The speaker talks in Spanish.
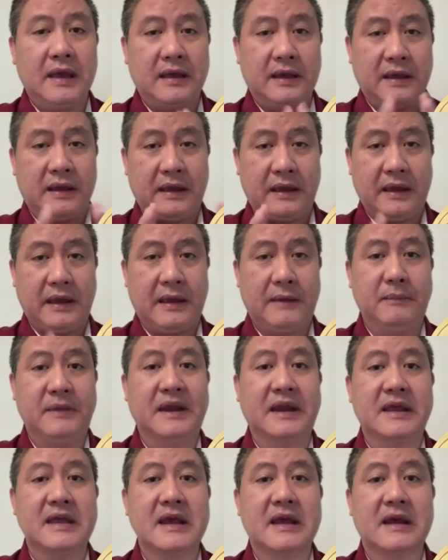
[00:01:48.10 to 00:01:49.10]

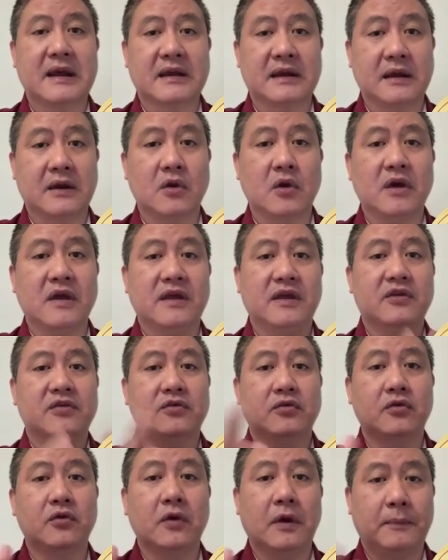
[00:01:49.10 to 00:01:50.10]
eh, Carrero y
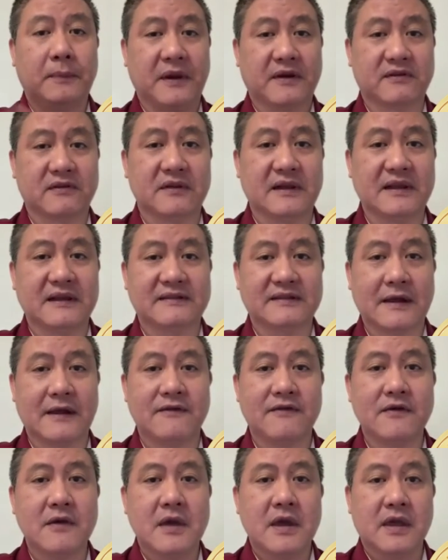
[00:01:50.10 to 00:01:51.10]
su personal
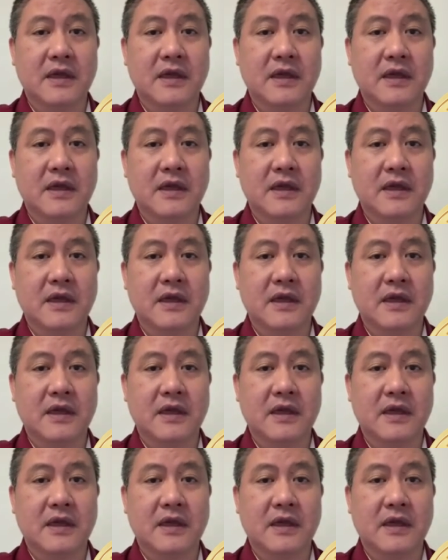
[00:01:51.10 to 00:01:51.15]
staff